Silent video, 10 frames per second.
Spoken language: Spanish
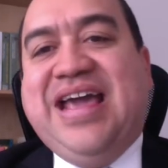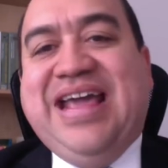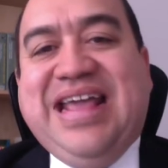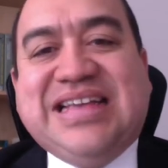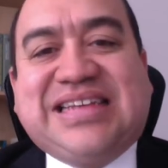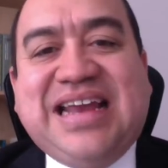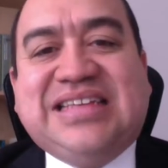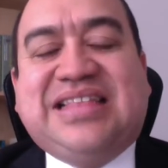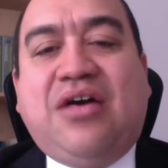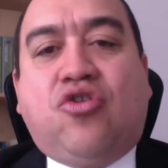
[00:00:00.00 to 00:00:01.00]
y es que el
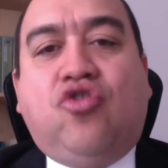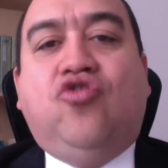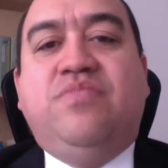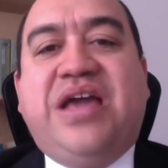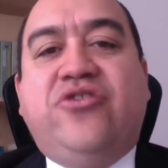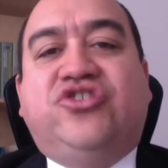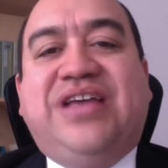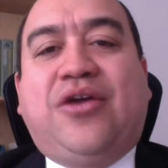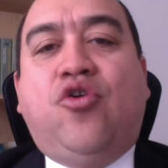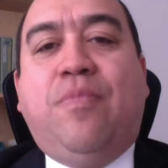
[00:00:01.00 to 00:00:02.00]
Estado colombiano
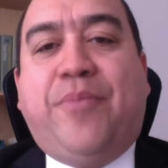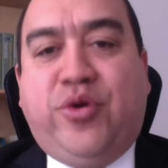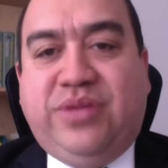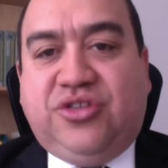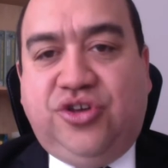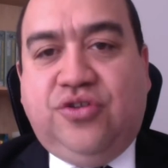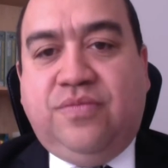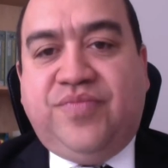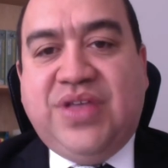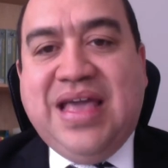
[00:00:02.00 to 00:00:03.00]
se comprometió